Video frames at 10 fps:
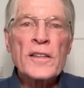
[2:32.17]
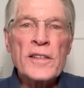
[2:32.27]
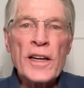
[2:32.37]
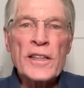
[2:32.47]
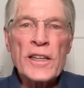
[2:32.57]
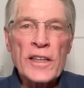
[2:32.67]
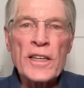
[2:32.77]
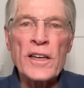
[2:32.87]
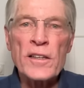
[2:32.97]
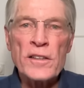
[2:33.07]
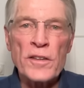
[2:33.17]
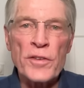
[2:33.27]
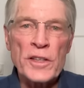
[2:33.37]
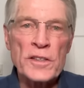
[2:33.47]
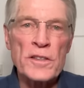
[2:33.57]
der Krieg die
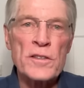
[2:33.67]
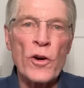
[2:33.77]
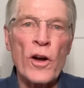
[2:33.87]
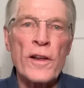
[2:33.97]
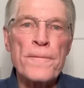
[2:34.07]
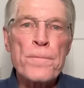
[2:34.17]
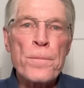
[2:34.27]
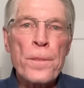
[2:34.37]
wichtigste Rolle.